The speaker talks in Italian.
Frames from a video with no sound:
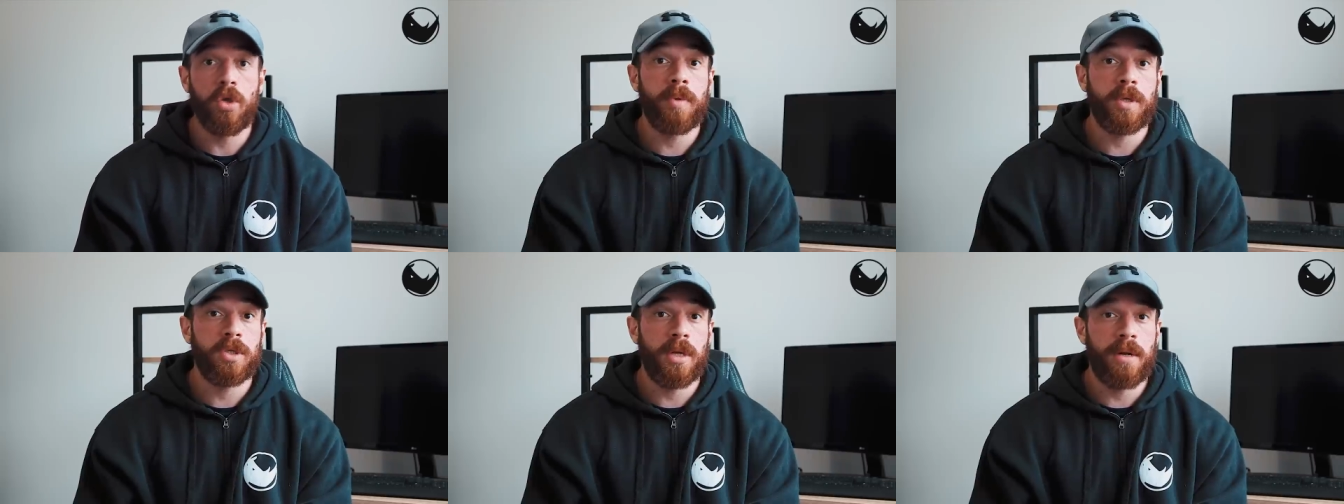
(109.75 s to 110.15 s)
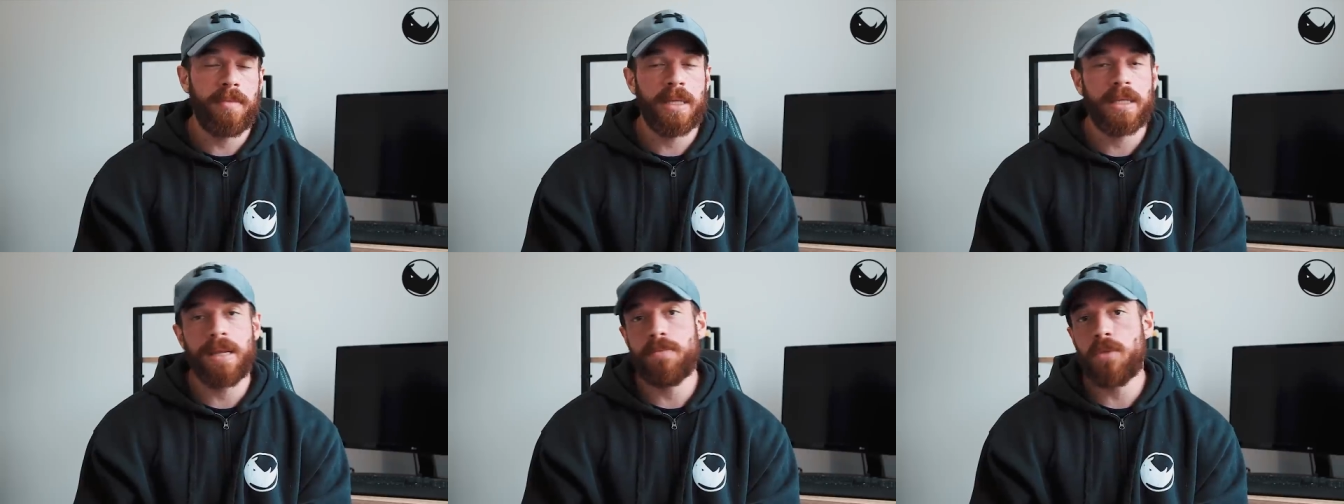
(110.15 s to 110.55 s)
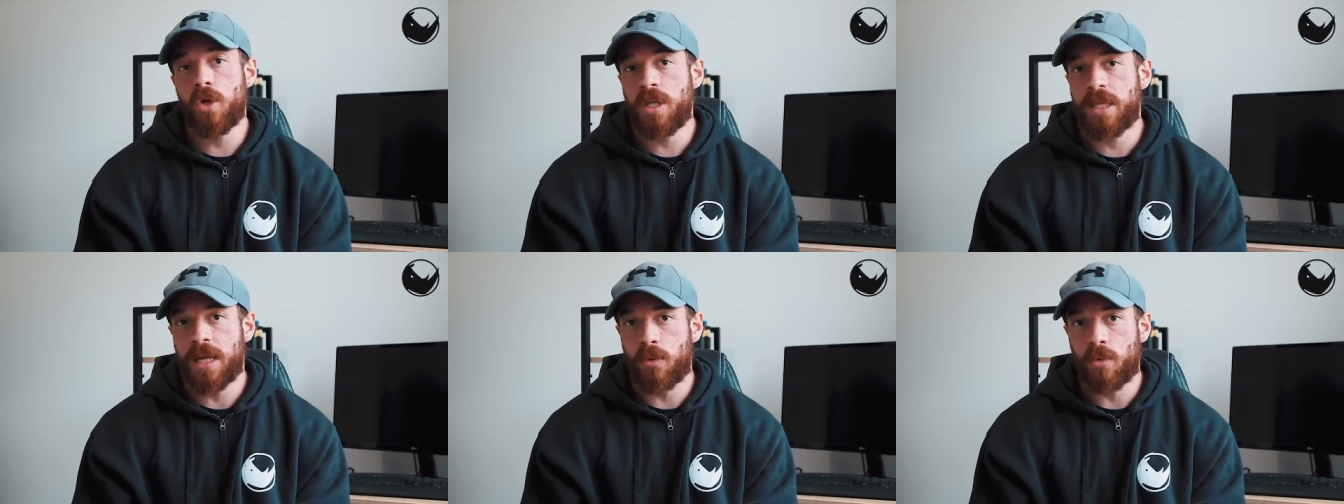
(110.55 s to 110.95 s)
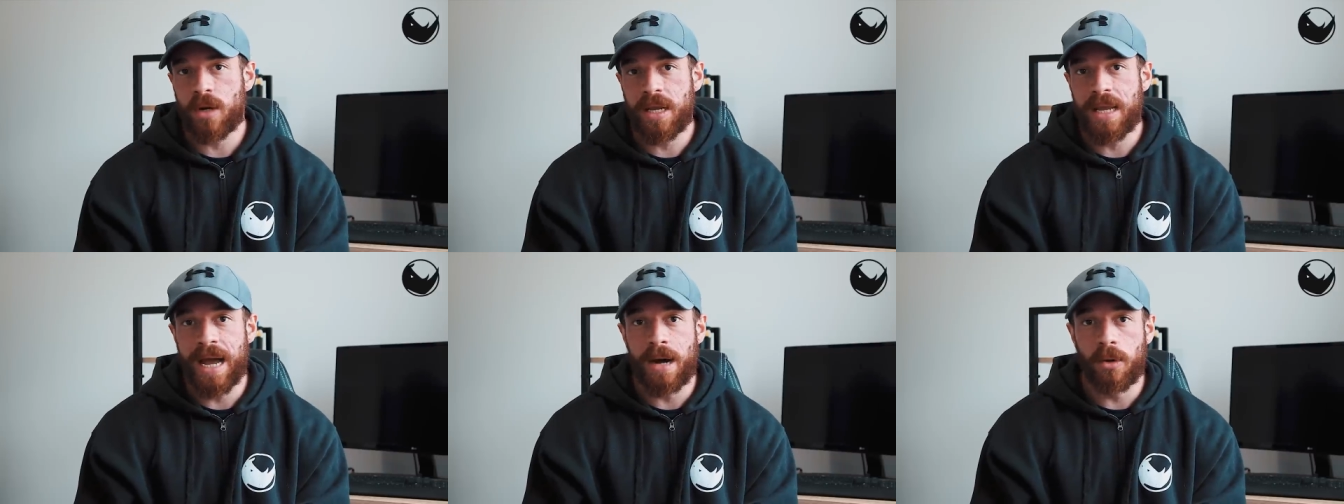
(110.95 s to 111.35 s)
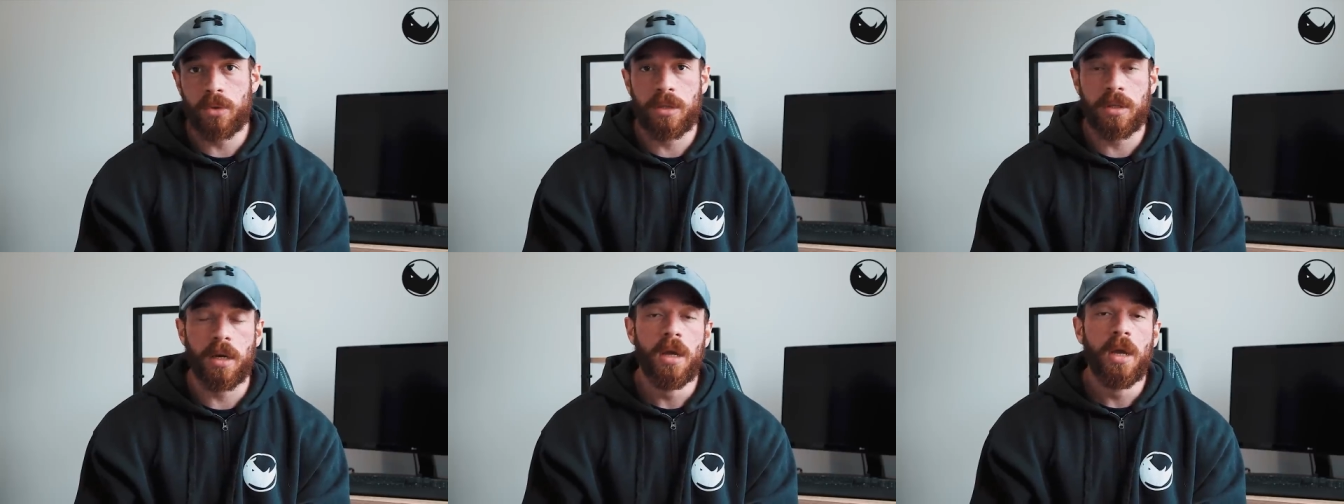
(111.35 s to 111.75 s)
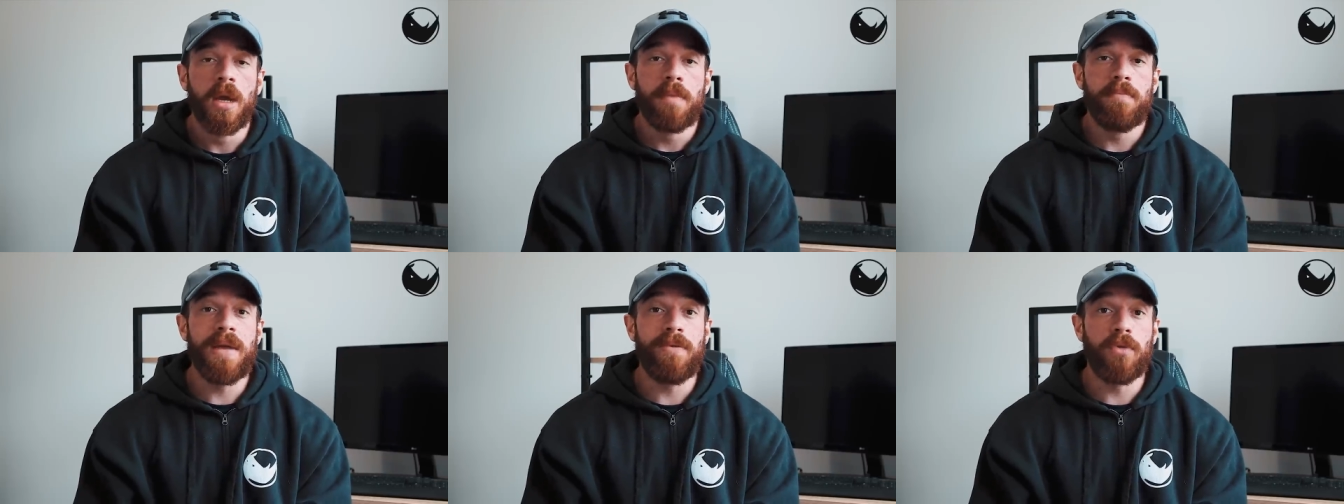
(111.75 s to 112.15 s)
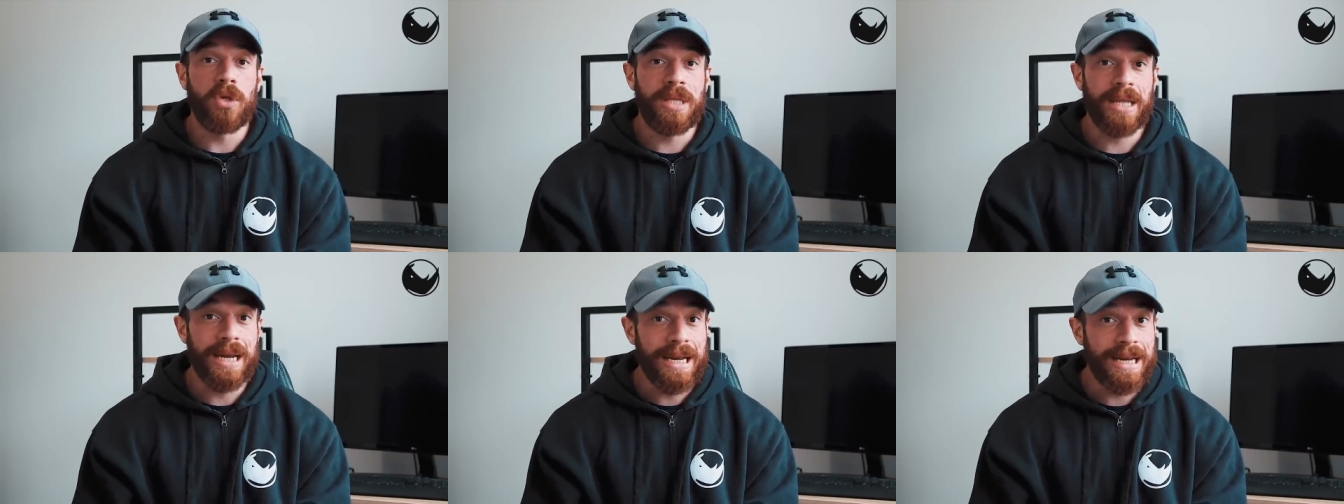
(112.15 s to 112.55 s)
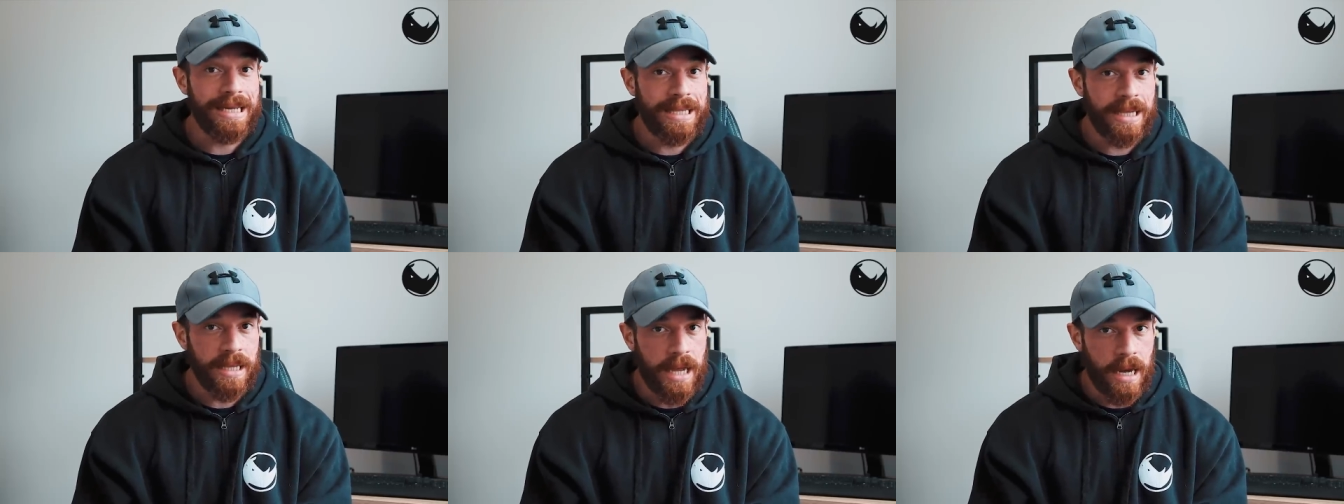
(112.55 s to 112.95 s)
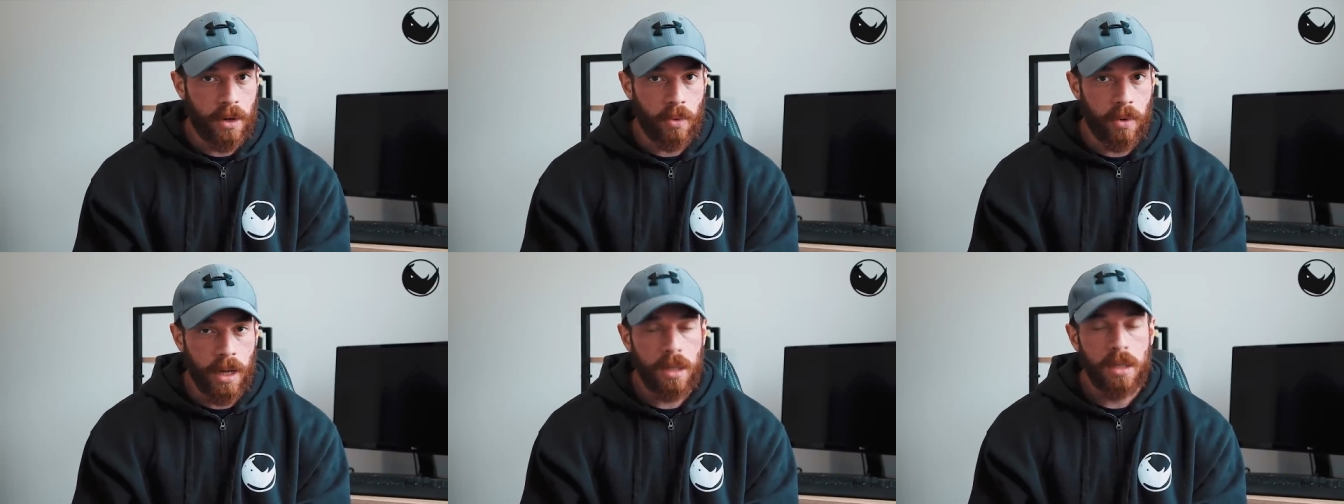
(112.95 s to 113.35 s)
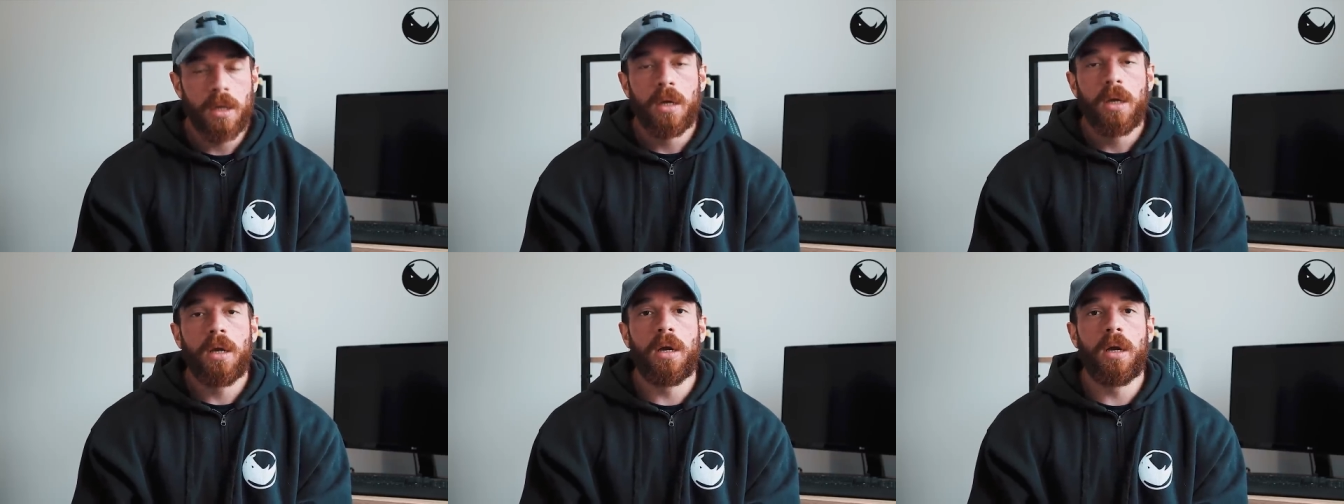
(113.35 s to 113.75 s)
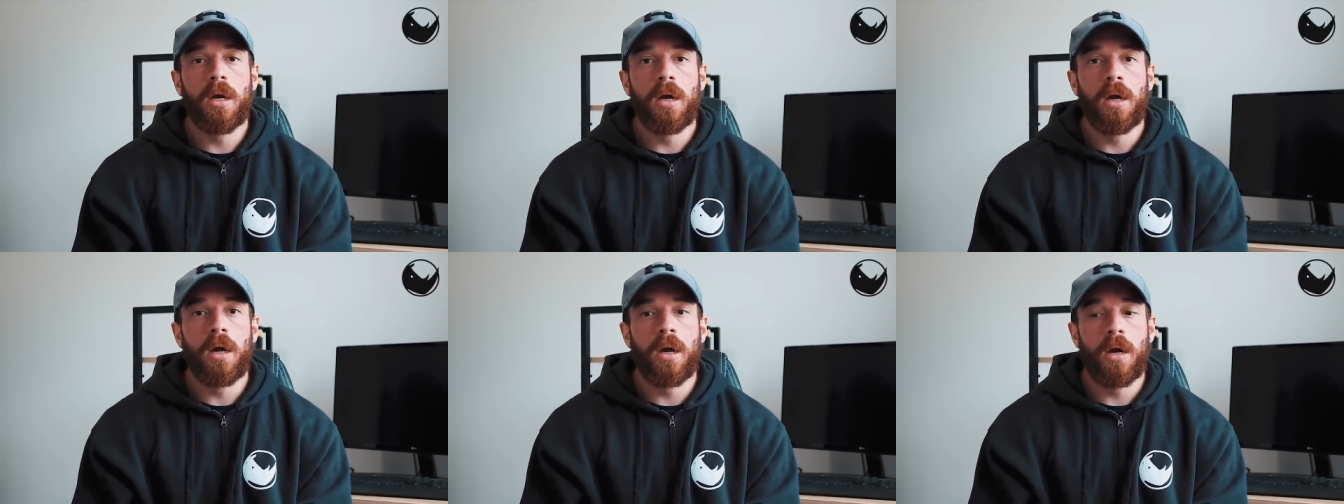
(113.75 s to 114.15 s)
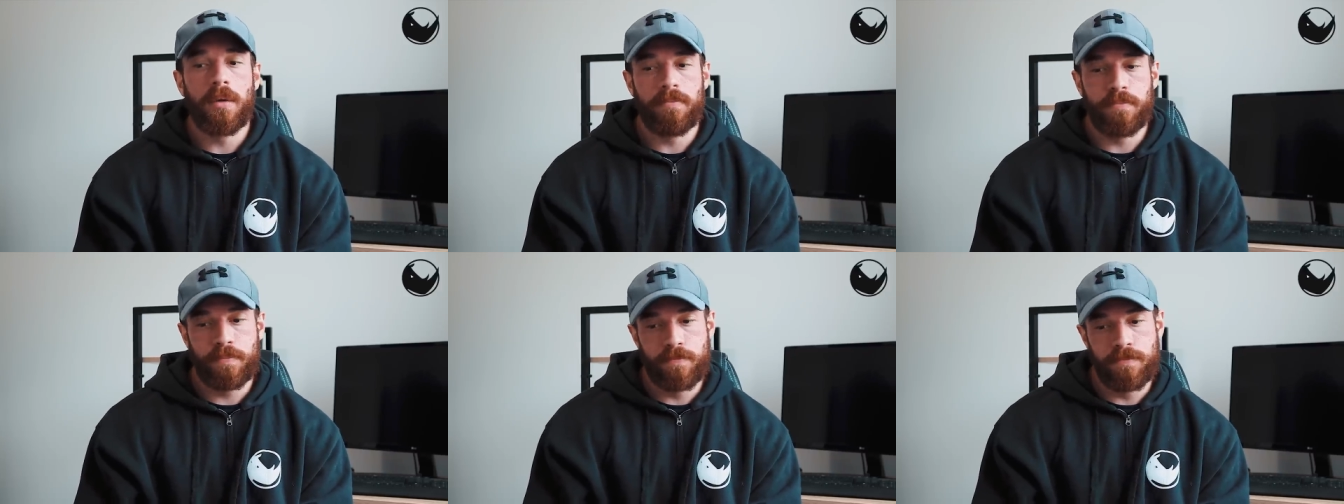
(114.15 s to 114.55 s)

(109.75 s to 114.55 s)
Io personalmente nel mio intra workout bevo 3 litri d'acqua, eh,